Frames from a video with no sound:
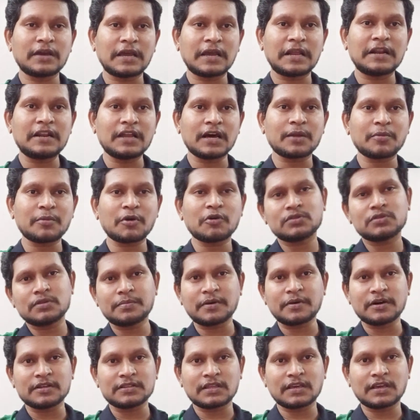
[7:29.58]
எல்லாருமே வந்து
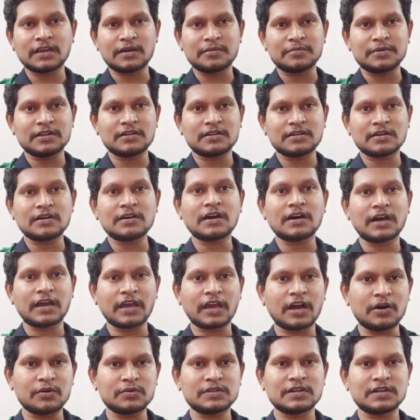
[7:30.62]
பார்த்தீங்க அப்படின்னா ஐ
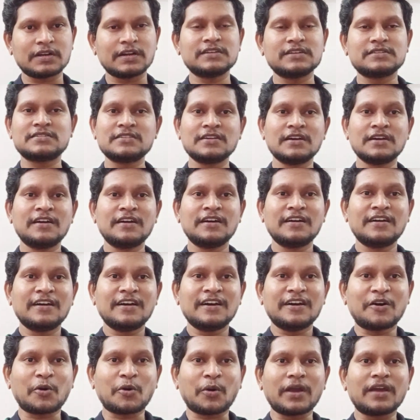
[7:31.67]
ஹாவ் த ரைட்ஸ்
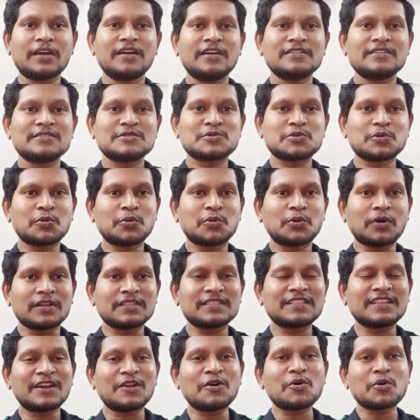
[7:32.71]
ஓகே ஸோ
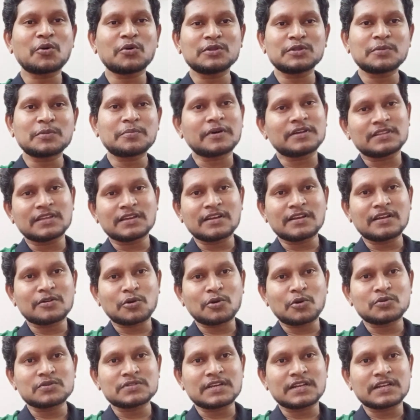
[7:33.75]
அந்தளவுக்கு வந்து பார்த்தீங்கன்னா
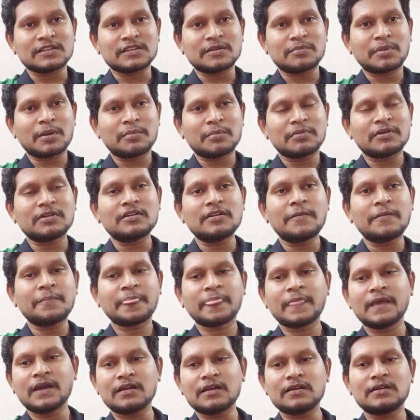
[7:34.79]
க்ளோஸாக இருந்த பீப்புள்
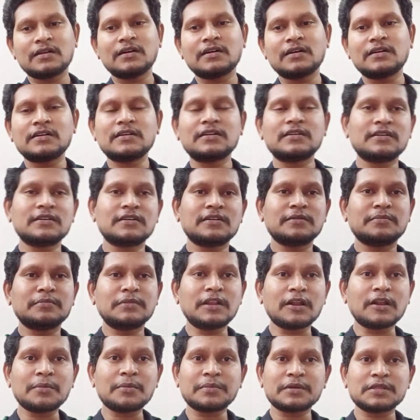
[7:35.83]
அண்ட் uh,
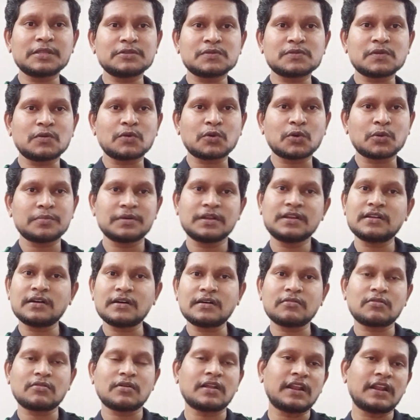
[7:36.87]
பிலால் பற்றி சொல்லணும் அப்படின்னா
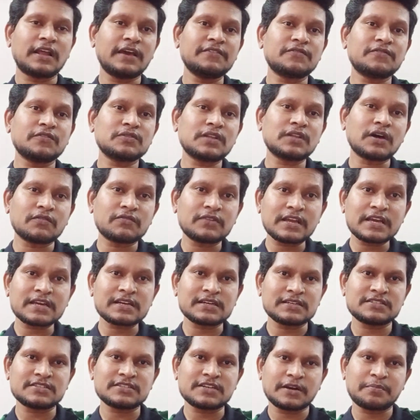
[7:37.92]
அவனோட லைஃப்பை வந்து அவனே
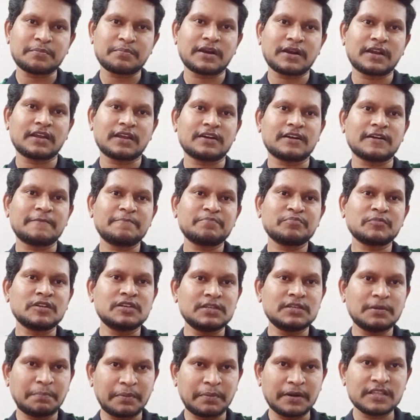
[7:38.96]
கன்ஸ்ட்ரக்ட் பண்ணிக்கிட்டான்
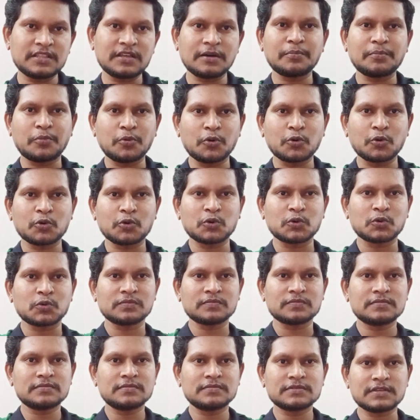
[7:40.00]
இப்படி தான் போகணும்
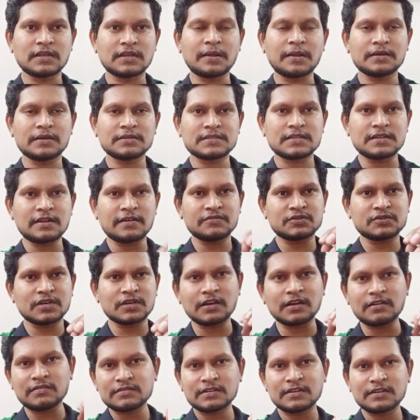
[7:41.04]
சில சில
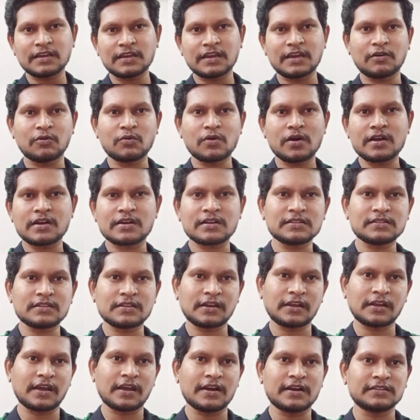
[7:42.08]
விஷயங்கள் வந்து நீங்கள் அவங்ககிட்ட
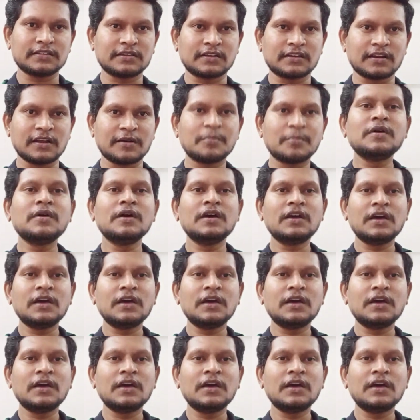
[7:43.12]
வந்து நீங்கள் எடுத்துக்கலாம்